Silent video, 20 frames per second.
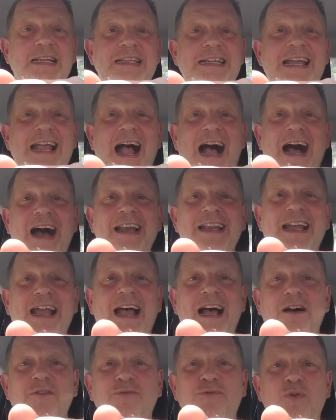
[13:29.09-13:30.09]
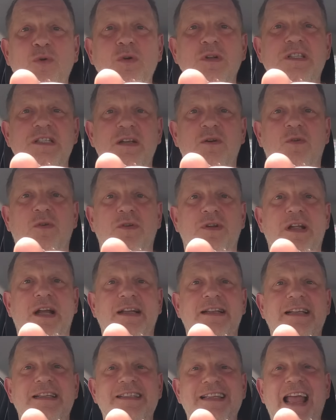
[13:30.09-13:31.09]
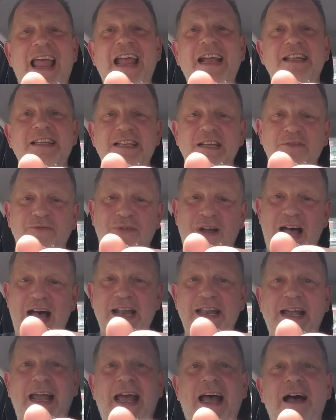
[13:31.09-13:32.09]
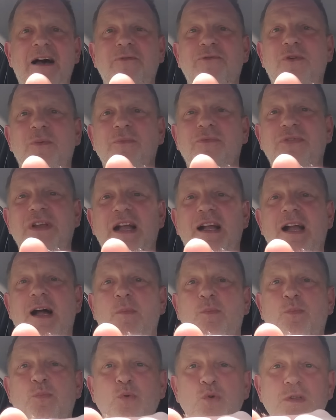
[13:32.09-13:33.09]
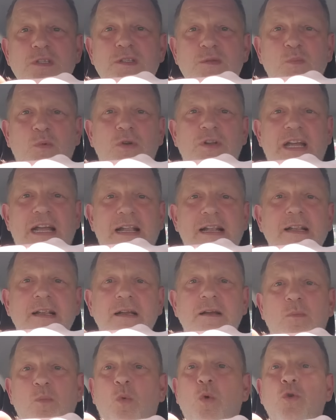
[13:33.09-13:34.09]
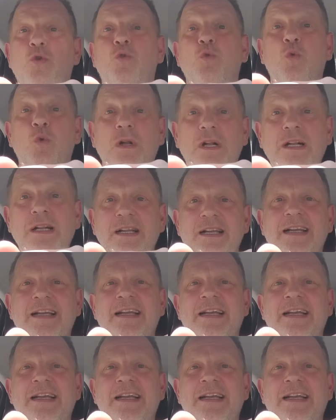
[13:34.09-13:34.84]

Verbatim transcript: die HDR-Funktion, das Active HDR vom 4K Boost Modell, Modul.